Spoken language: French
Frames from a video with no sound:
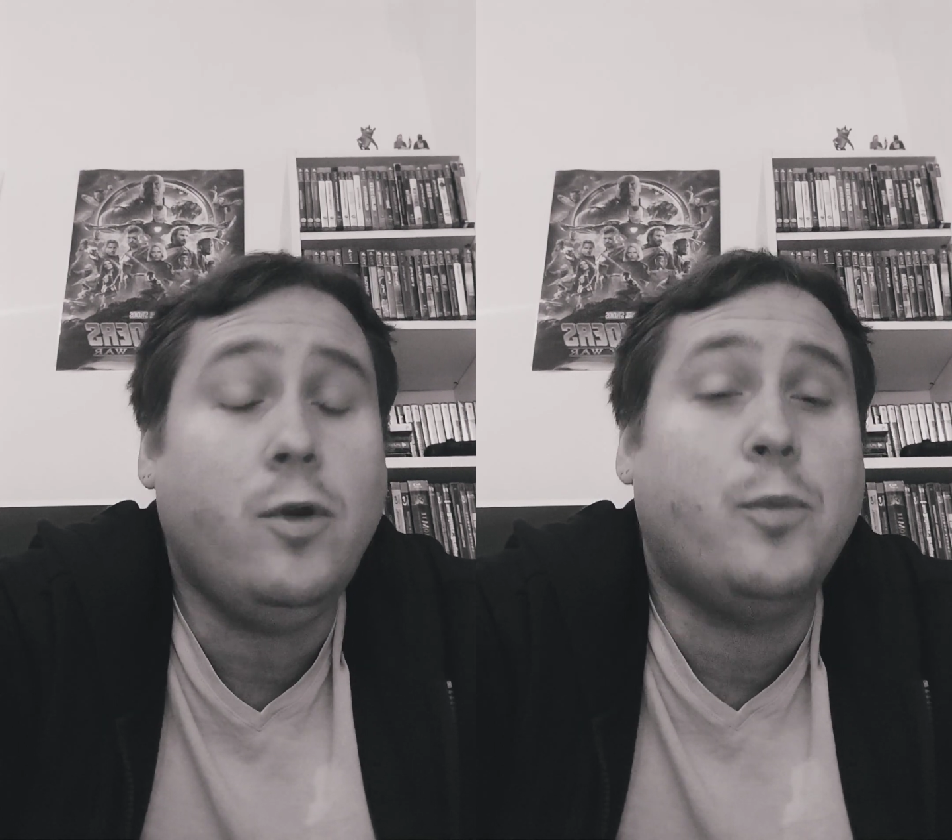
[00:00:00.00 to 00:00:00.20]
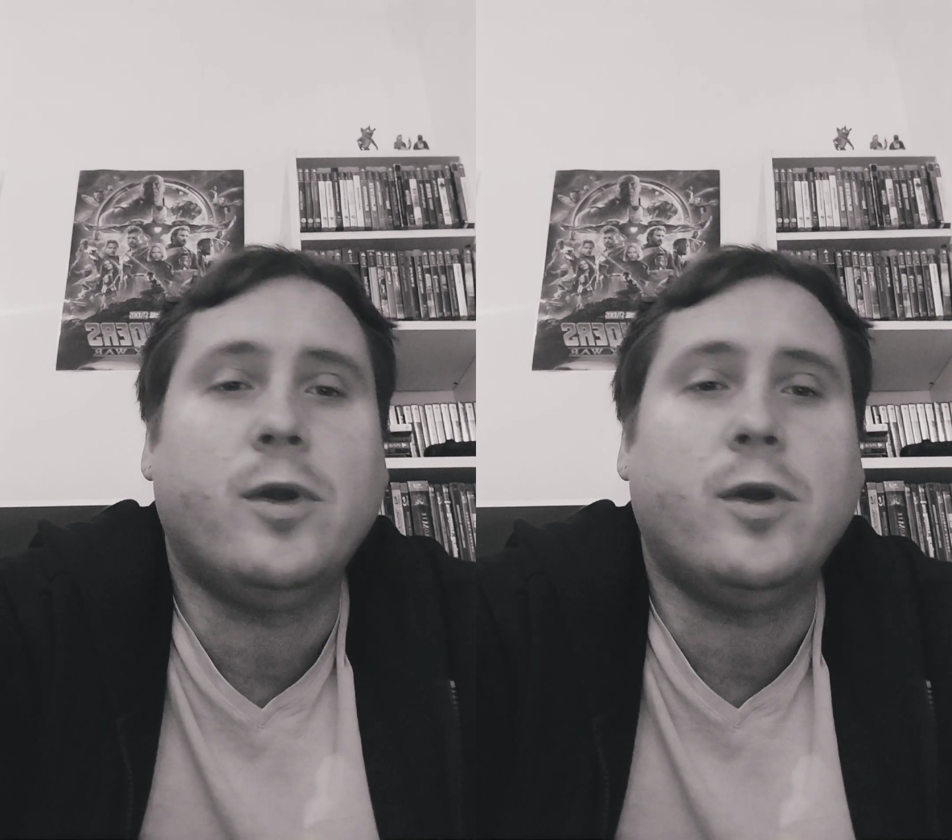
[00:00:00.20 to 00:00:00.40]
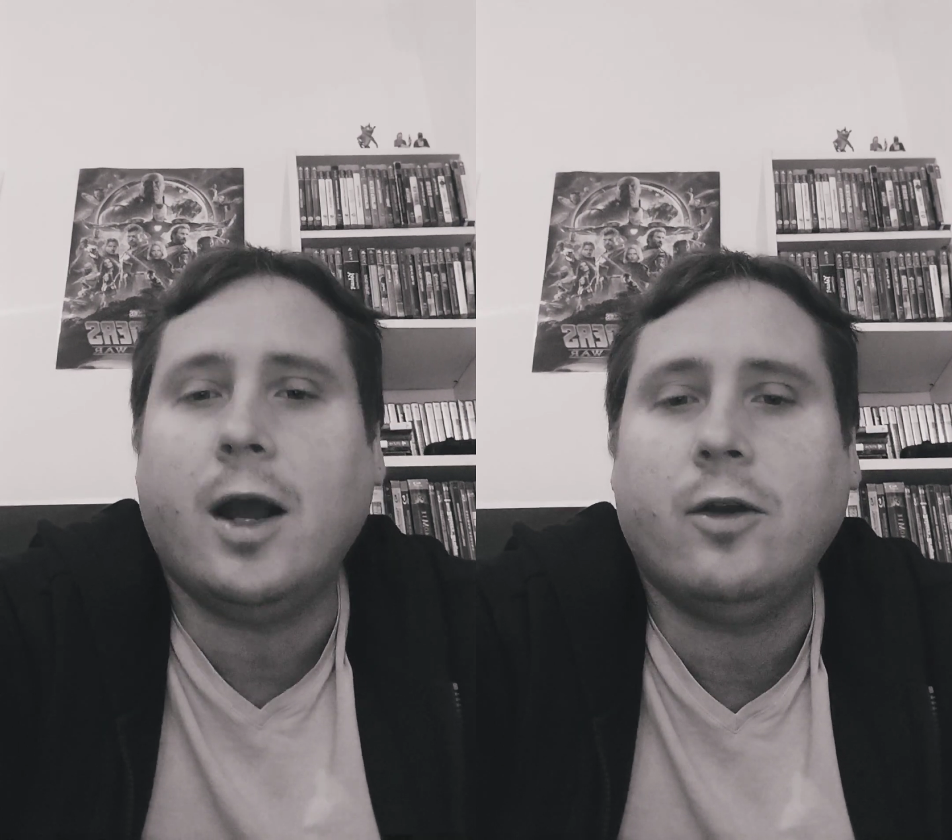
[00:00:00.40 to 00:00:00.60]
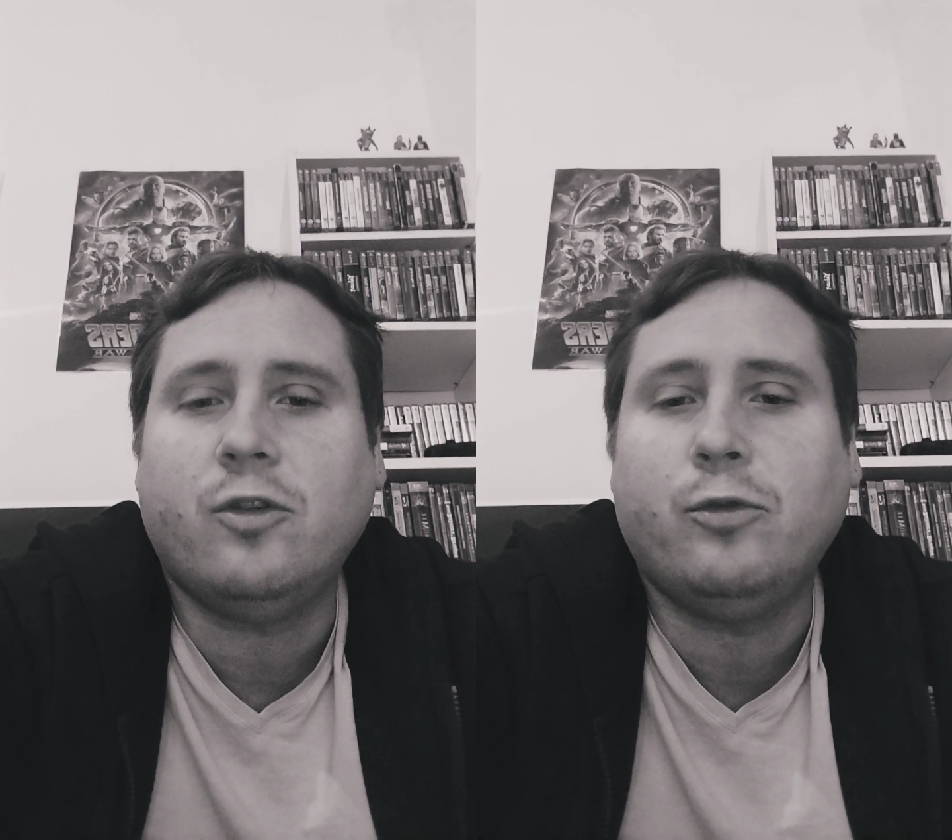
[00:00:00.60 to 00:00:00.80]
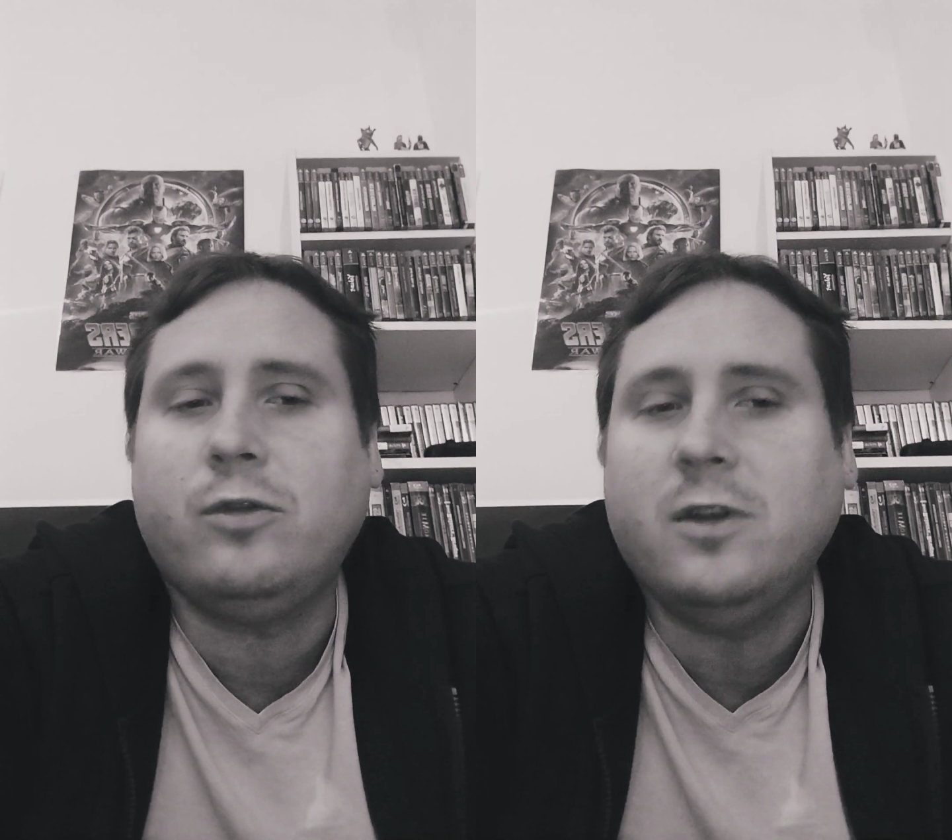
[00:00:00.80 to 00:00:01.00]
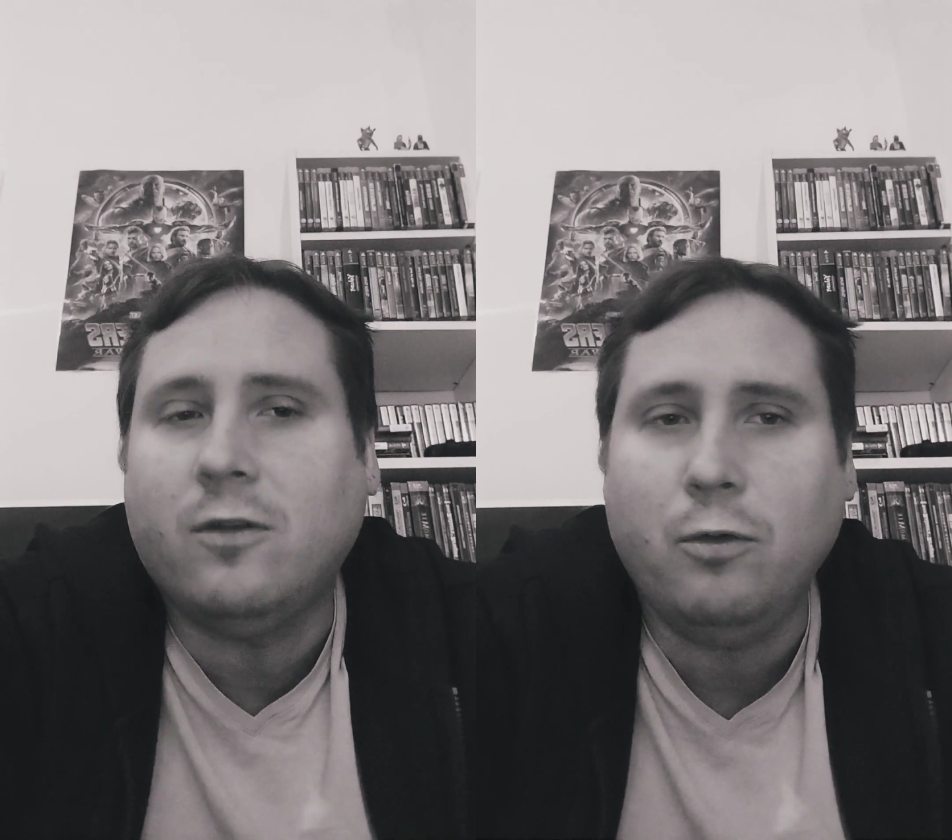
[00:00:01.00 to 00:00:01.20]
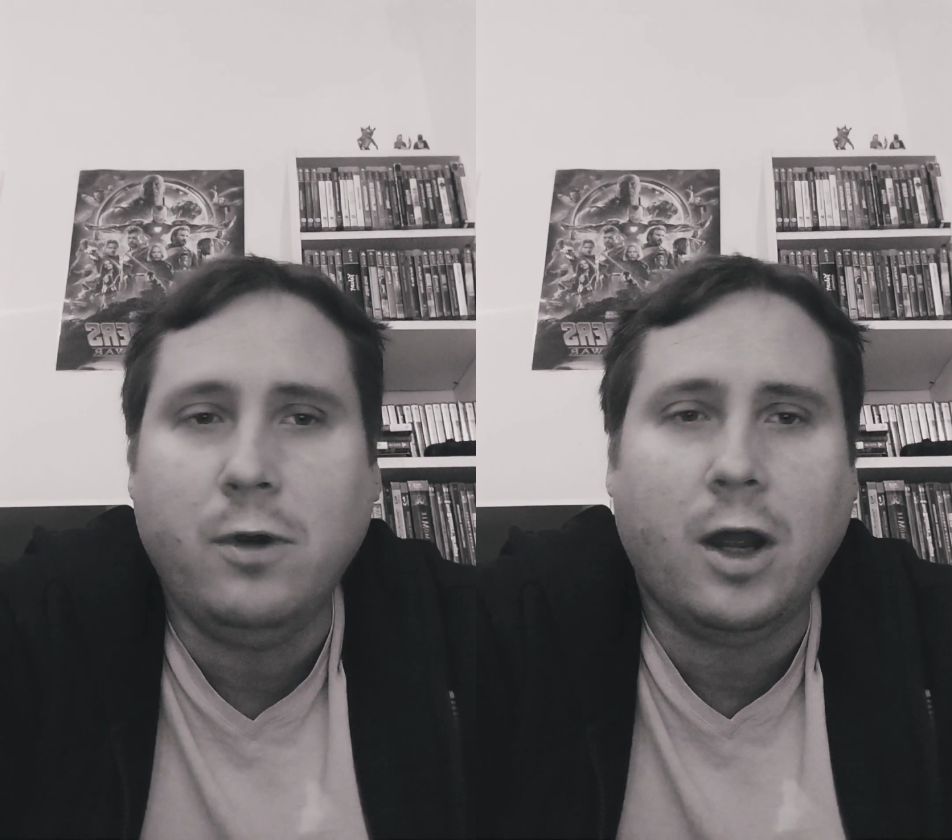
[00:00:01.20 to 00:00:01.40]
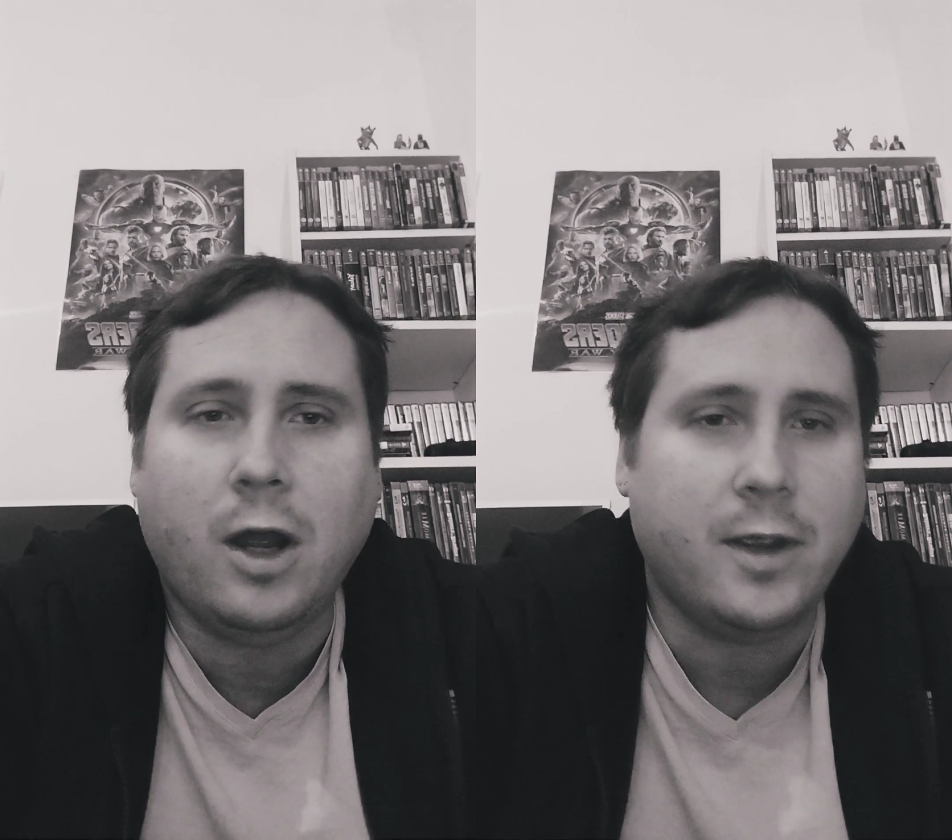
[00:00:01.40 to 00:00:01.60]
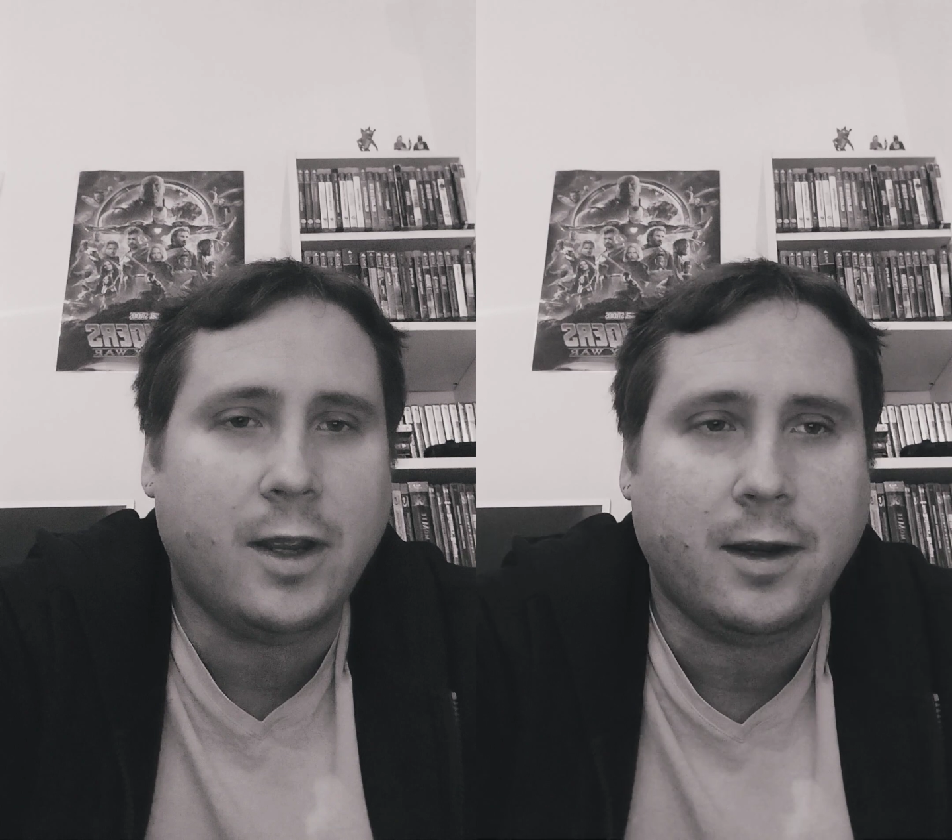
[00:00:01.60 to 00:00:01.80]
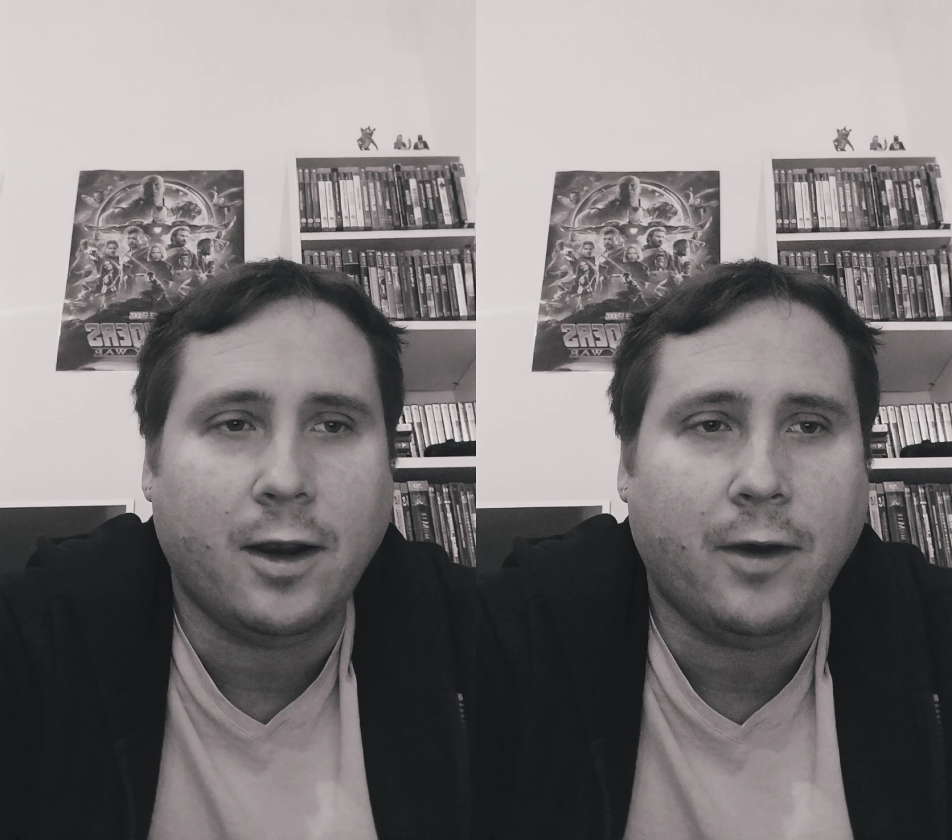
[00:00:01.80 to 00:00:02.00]
Et puis, ah, je suis de celui-là,
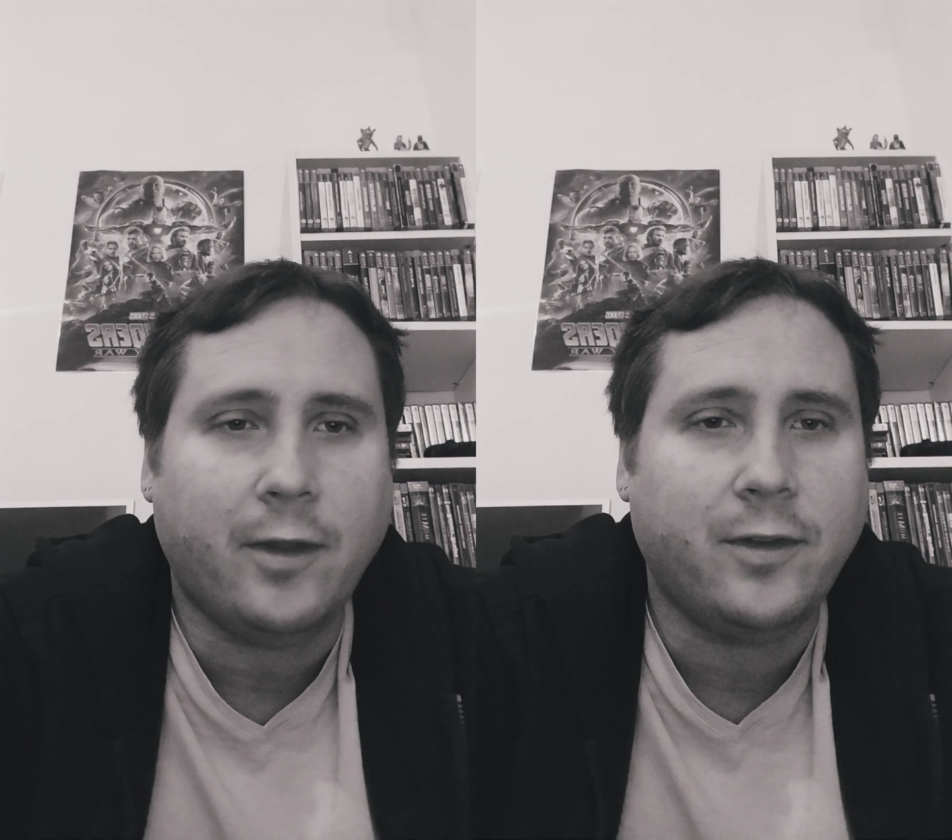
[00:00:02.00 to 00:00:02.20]
mais il y en a,